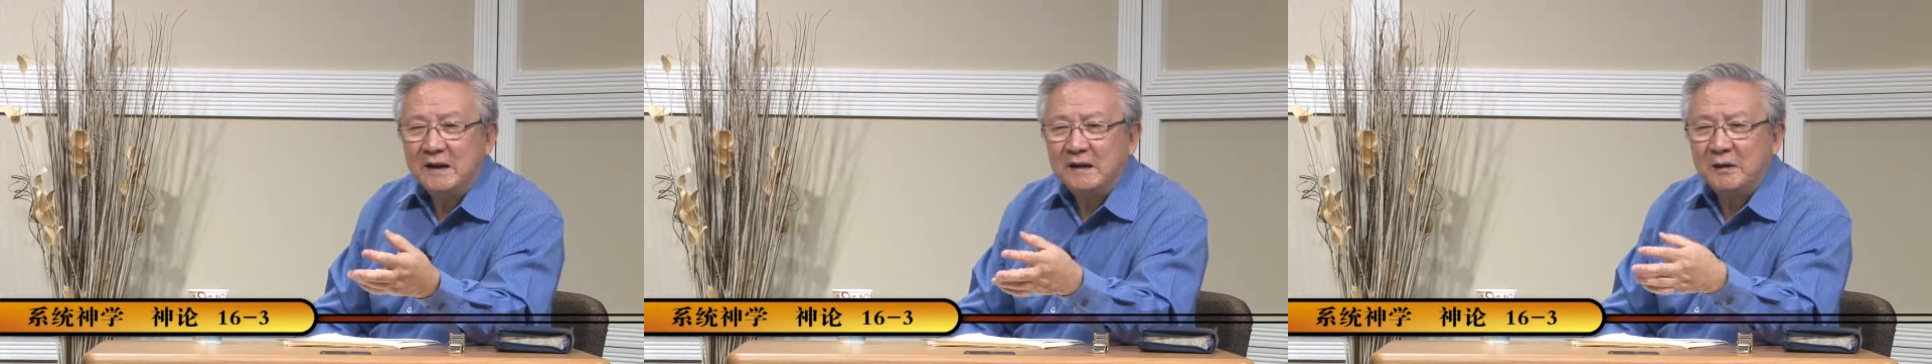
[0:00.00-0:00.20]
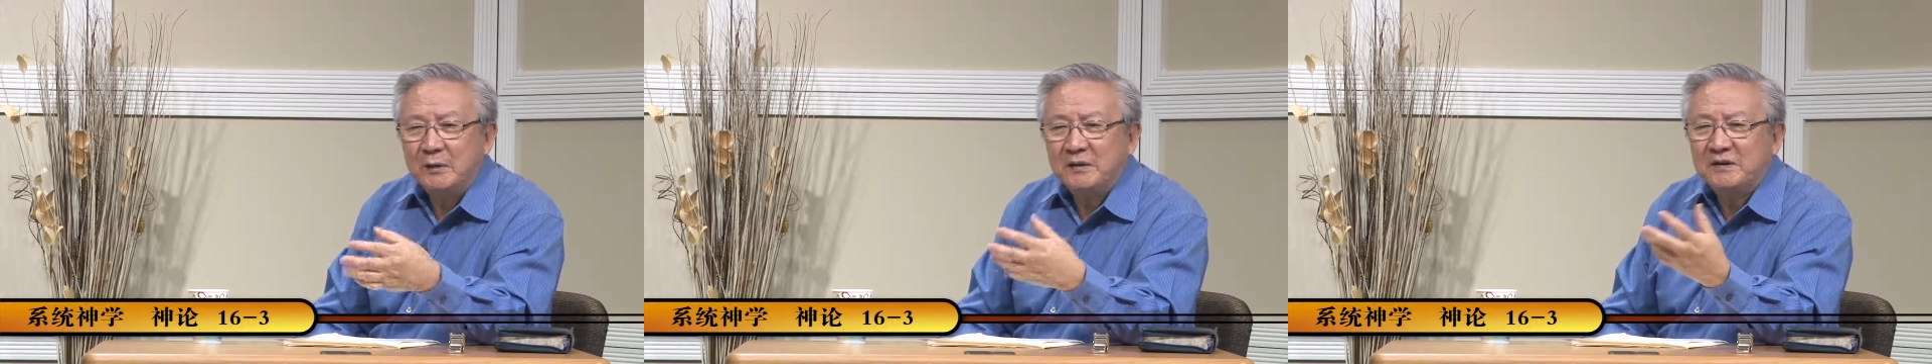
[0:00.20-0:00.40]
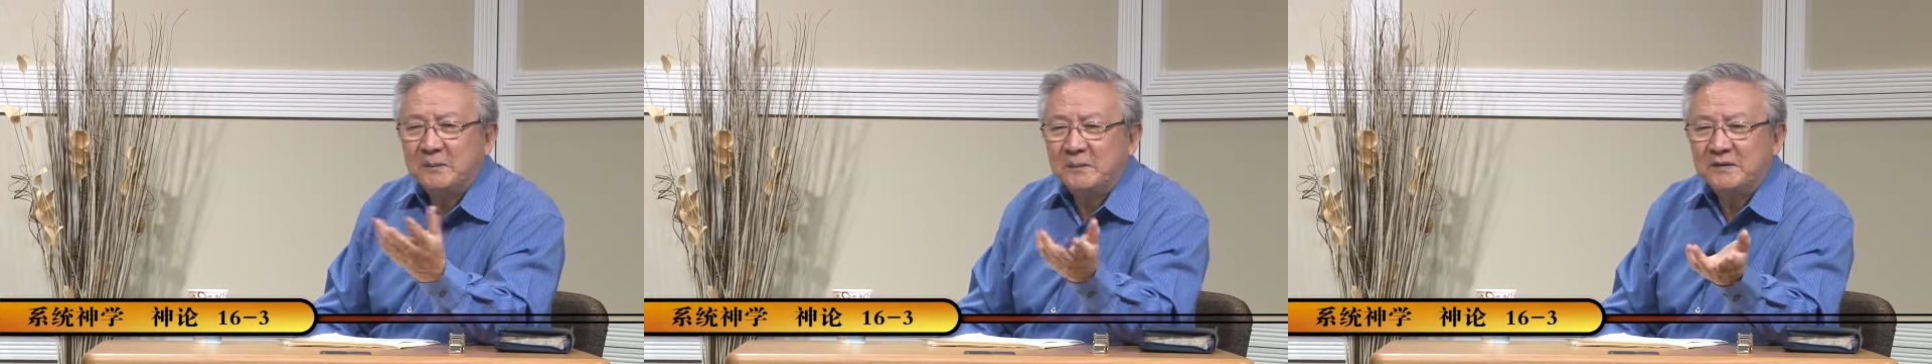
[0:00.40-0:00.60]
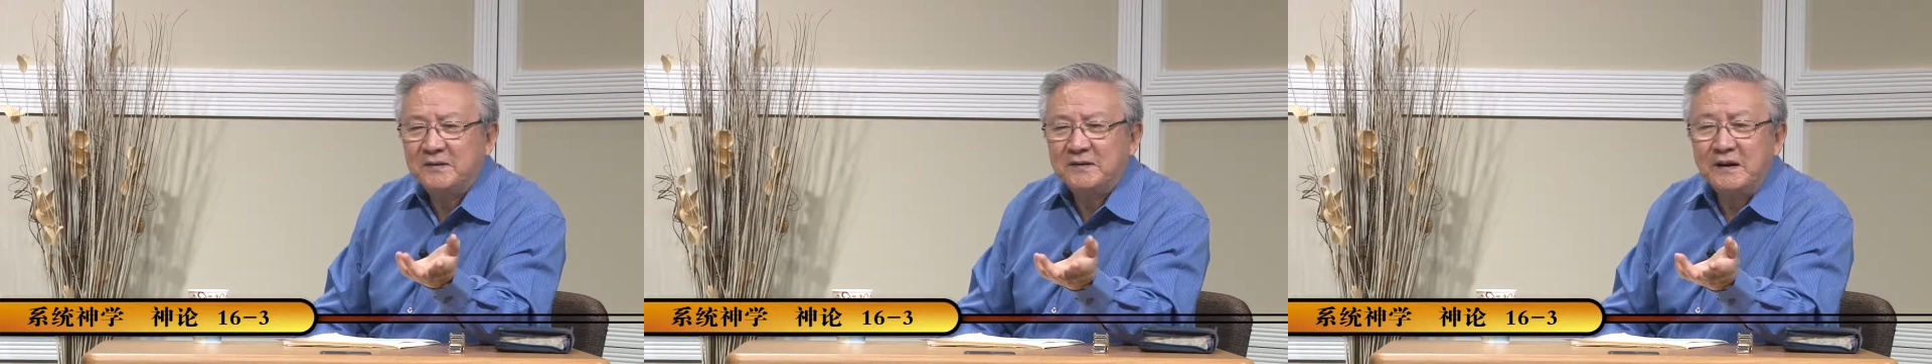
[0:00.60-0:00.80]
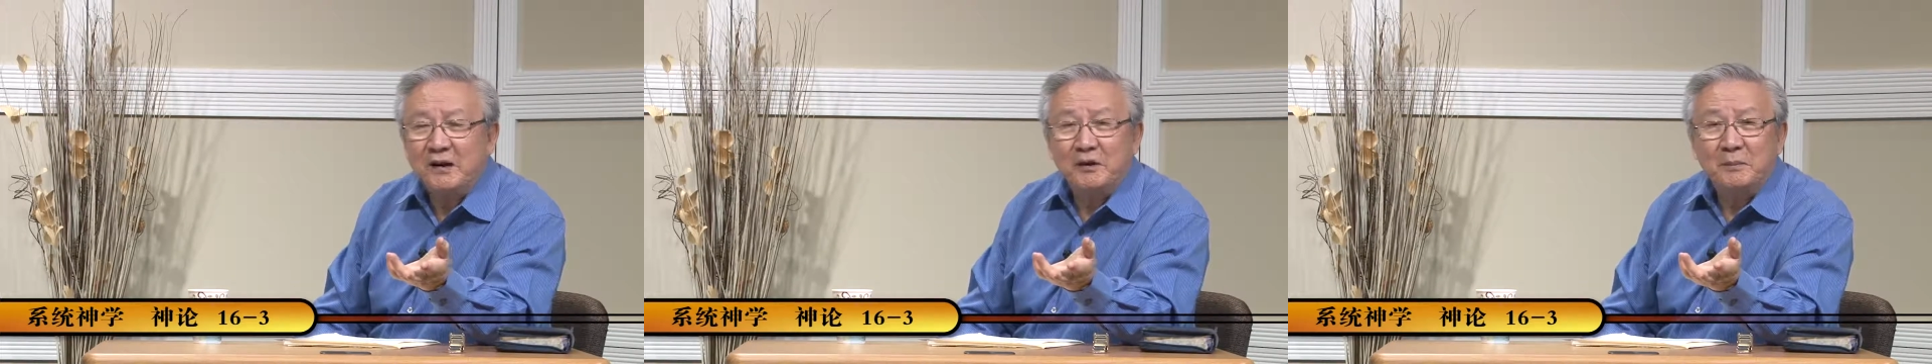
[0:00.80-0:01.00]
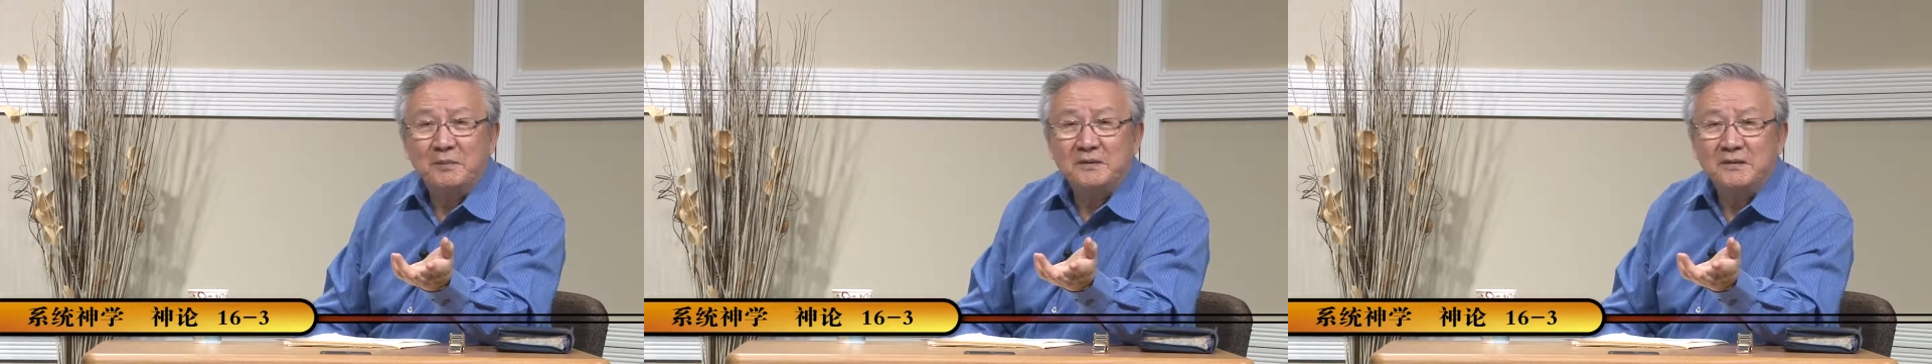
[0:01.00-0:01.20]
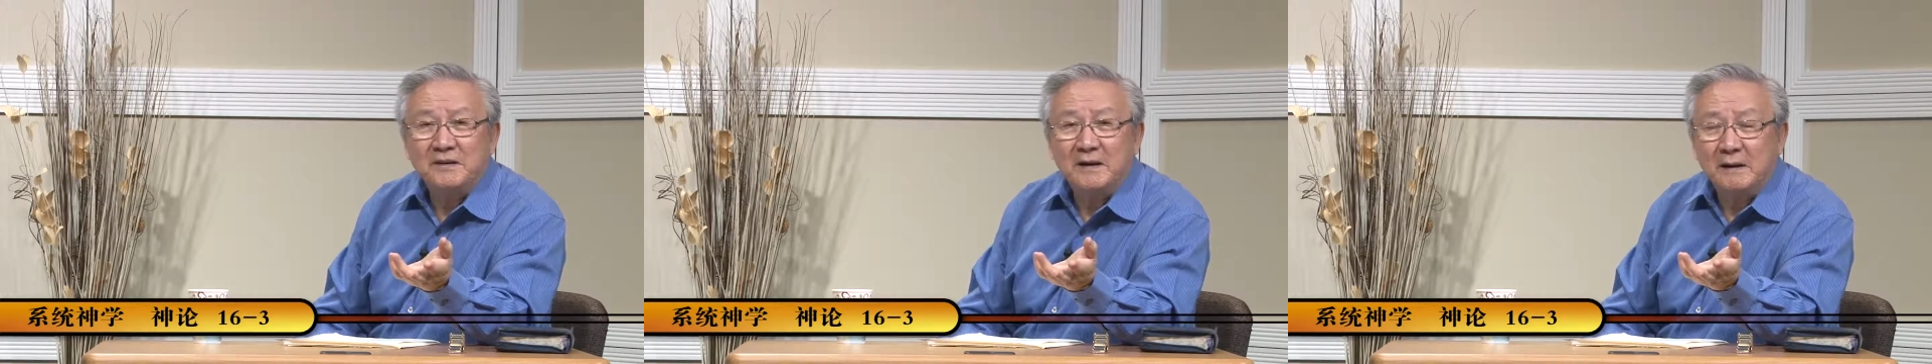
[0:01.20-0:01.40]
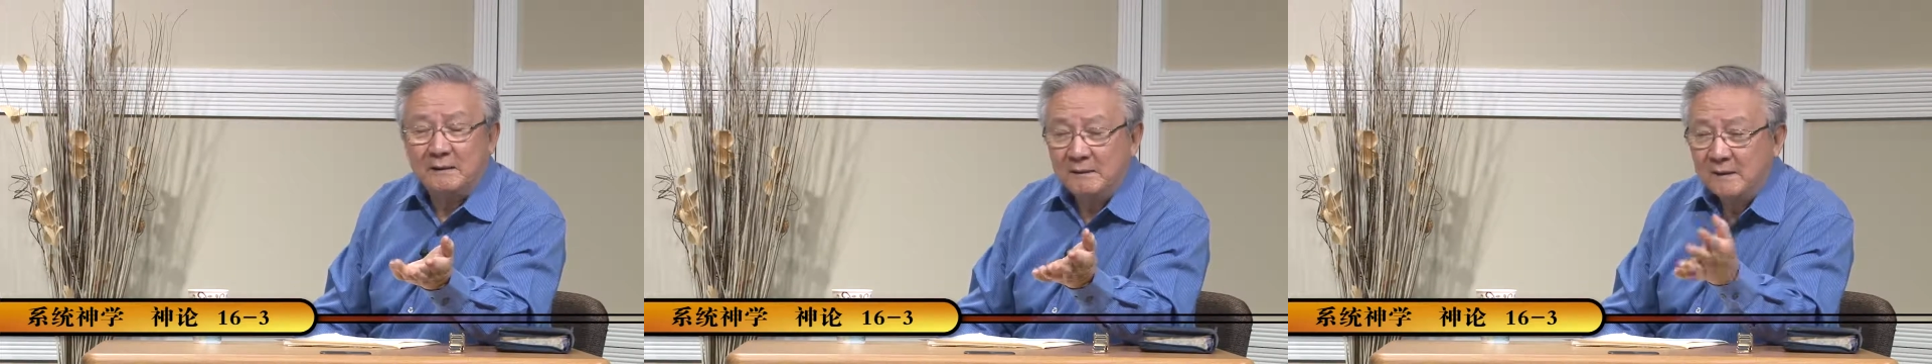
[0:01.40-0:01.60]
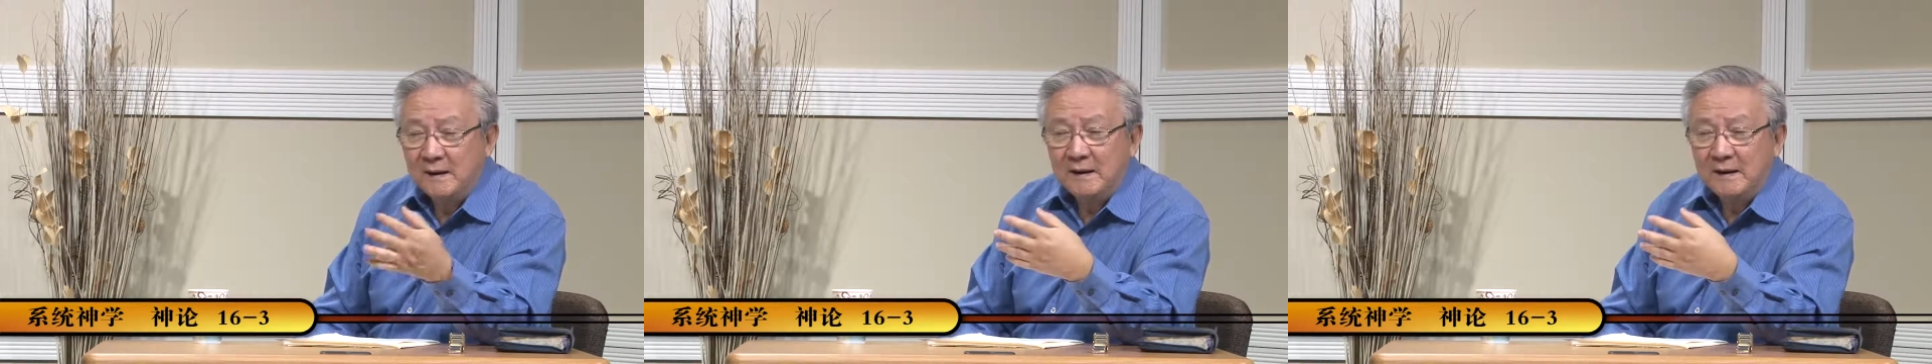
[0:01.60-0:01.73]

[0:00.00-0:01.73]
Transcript: 我怎么知道？我不知道。